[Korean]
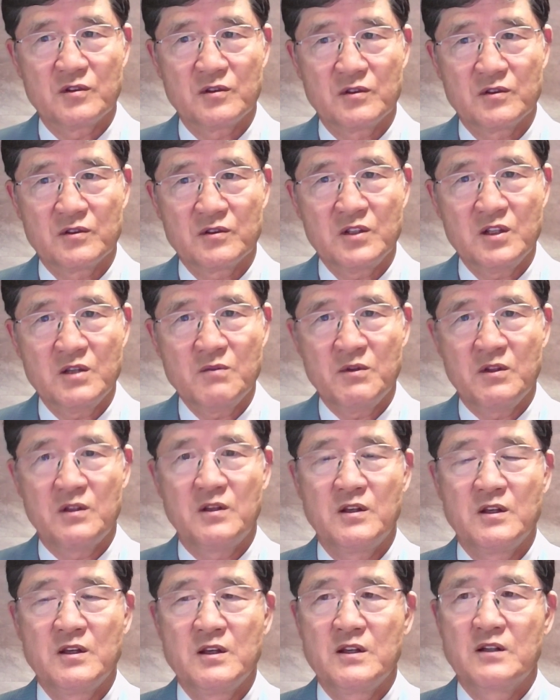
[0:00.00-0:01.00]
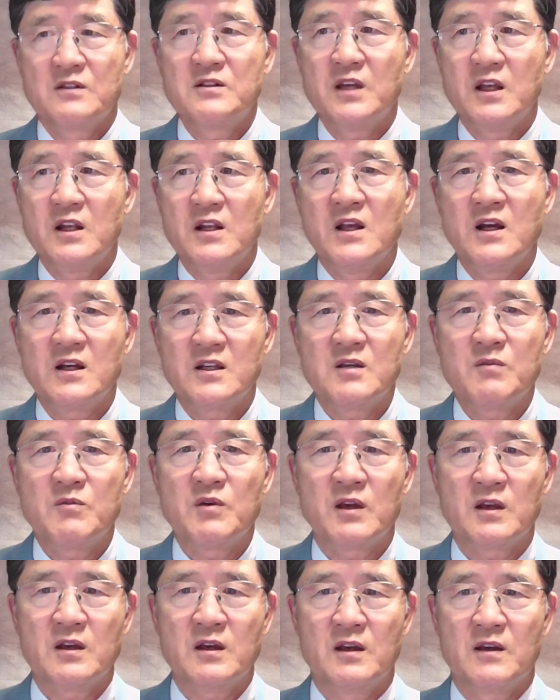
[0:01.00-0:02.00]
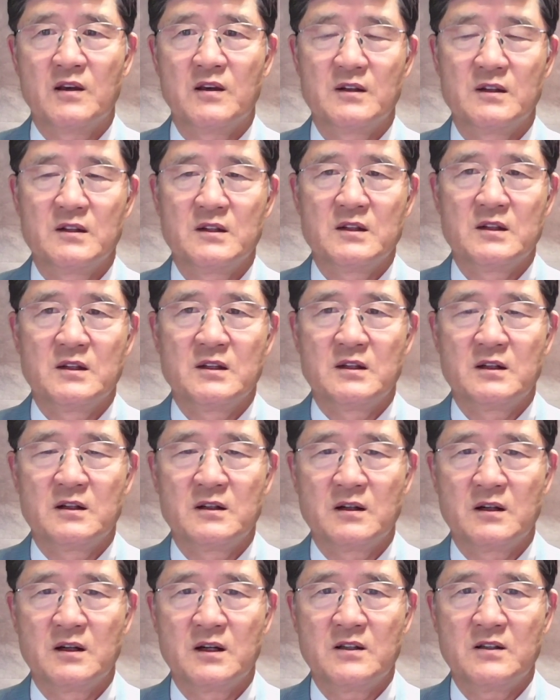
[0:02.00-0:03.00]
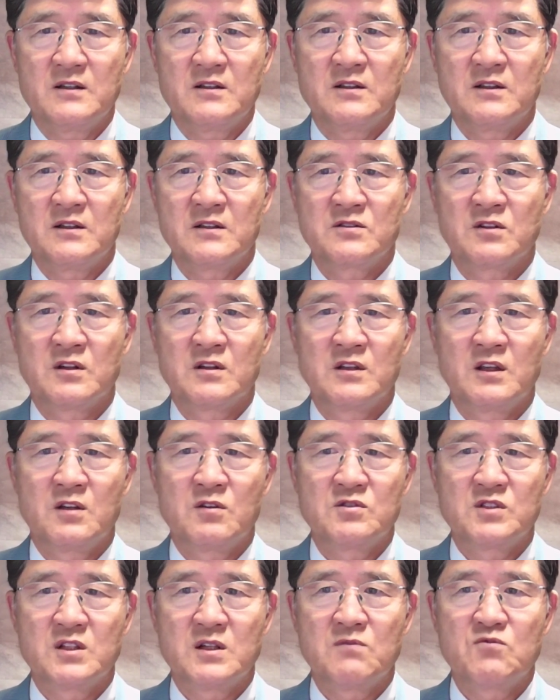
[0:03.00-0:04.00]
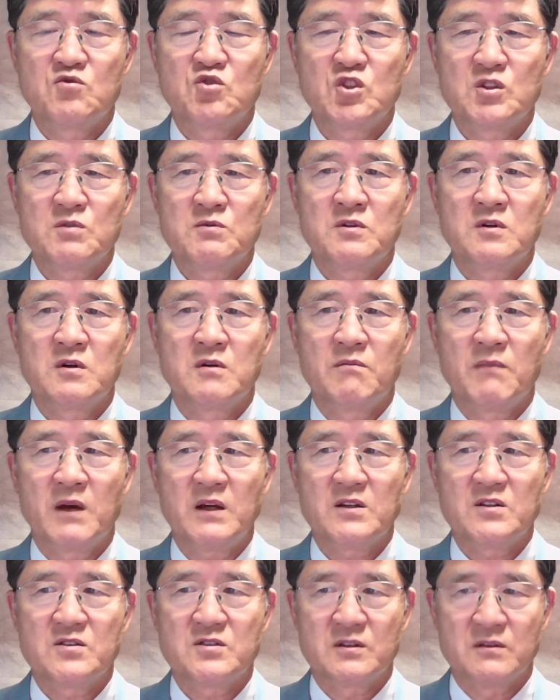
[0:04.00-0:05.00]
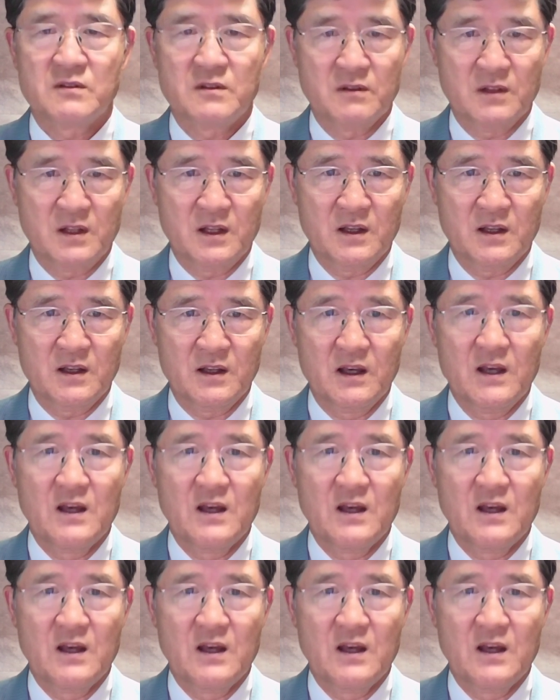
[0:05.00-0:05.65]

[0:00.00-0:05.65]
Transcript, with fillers: 그 이미 그 엘리야김에게 하나님께서 예루살렘 출입을 맡기셨는데